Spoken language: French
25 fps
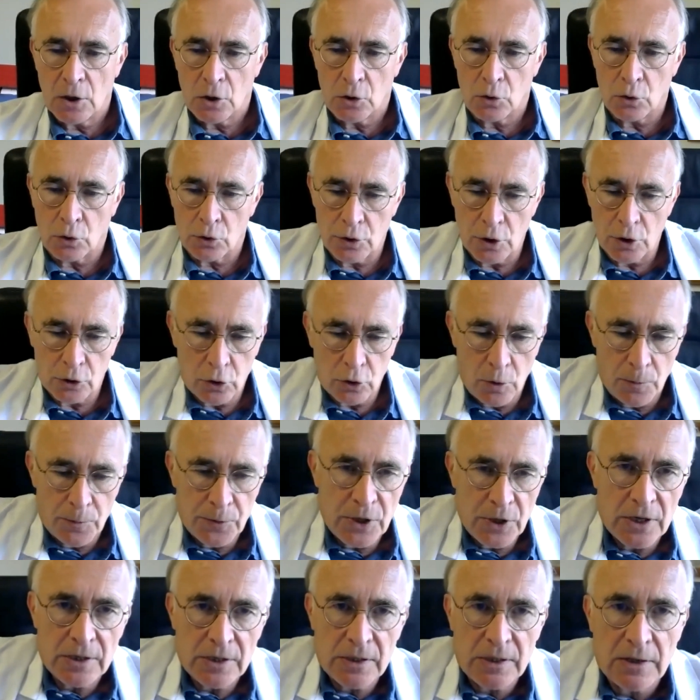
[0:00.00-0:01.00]
Donc notre
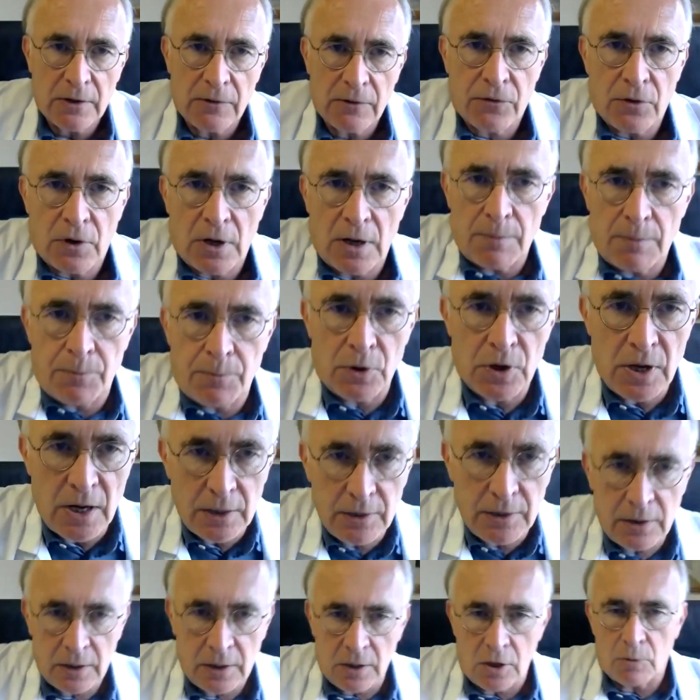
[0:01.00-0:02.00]
objectif dans la
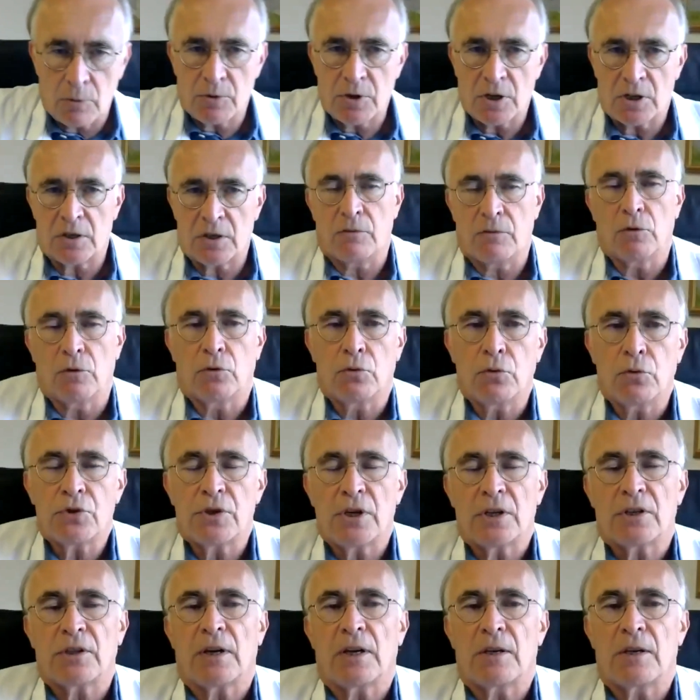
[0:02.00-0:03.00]
polyarthrite, l'objectif de tous
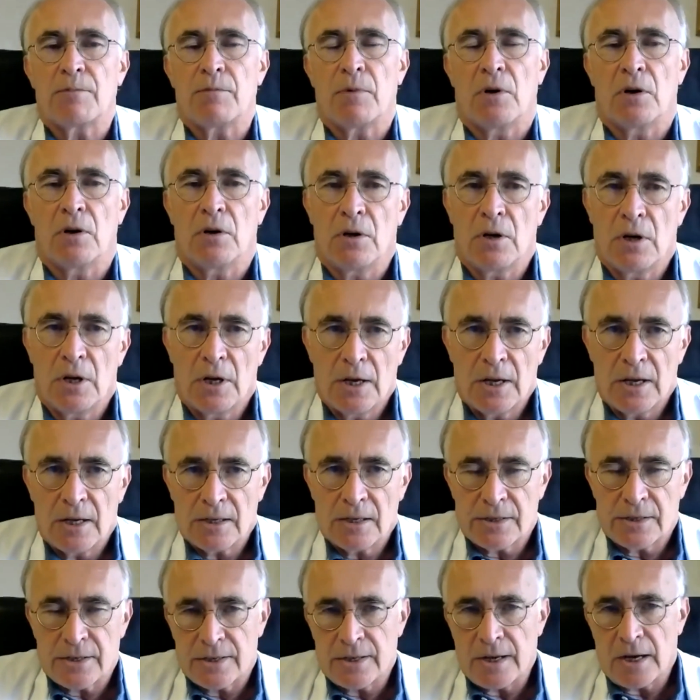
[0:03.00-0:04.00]
ces traitements,
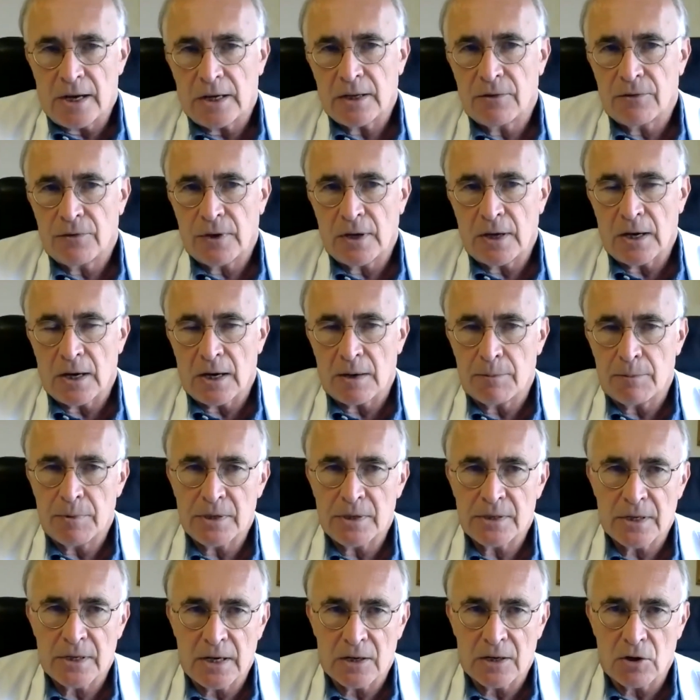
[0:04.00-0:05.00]
c'est d'arriver à
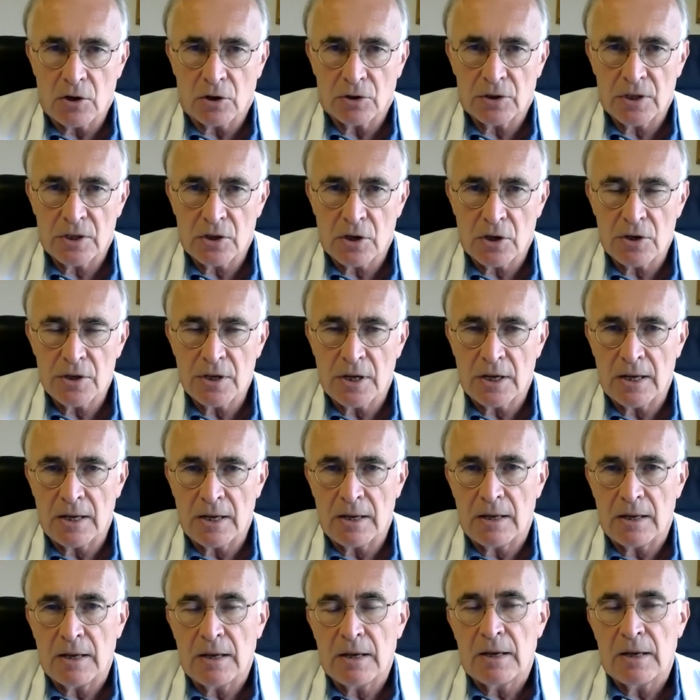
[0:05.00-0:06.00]
baisser la cortisone
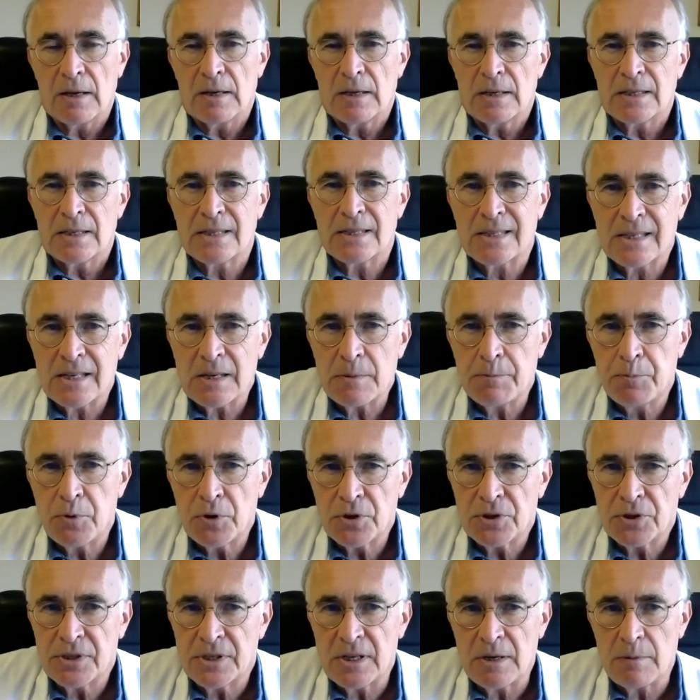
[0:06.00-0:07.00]
et, si
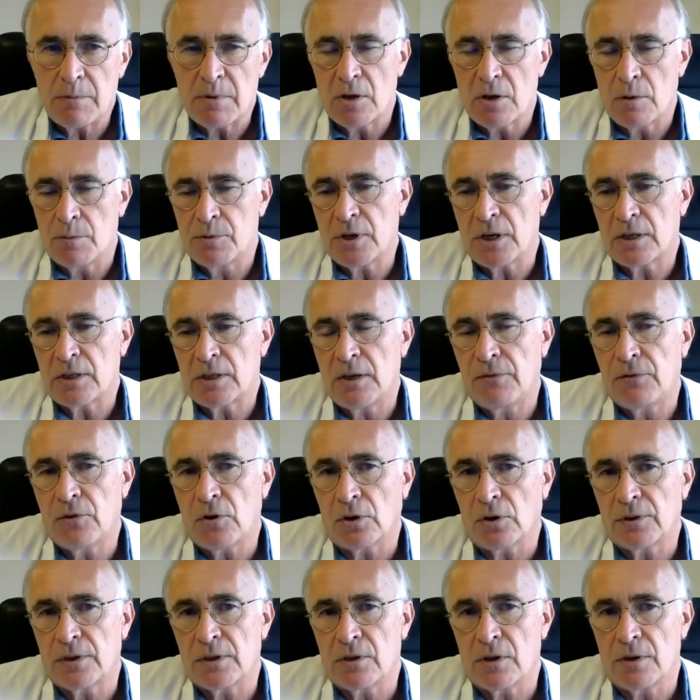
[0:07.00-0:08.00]
possible, un objectif
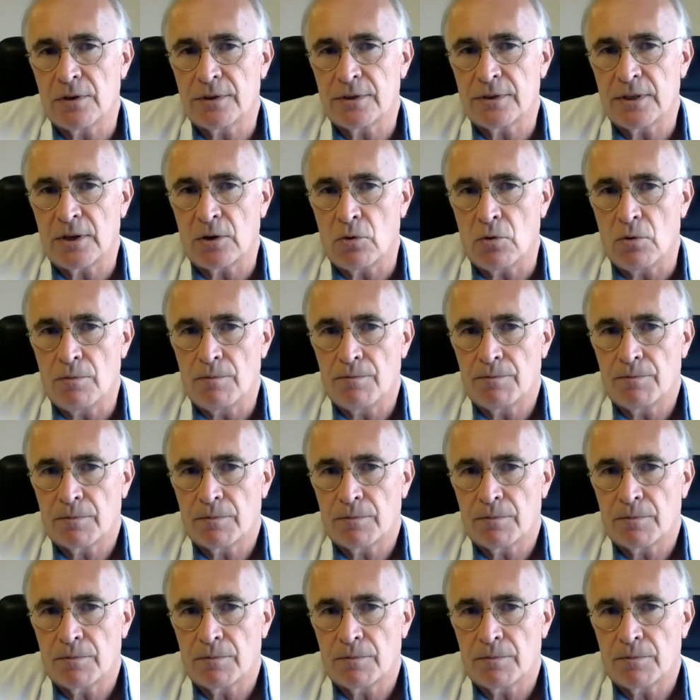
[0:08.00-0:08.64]
cortisone zéro.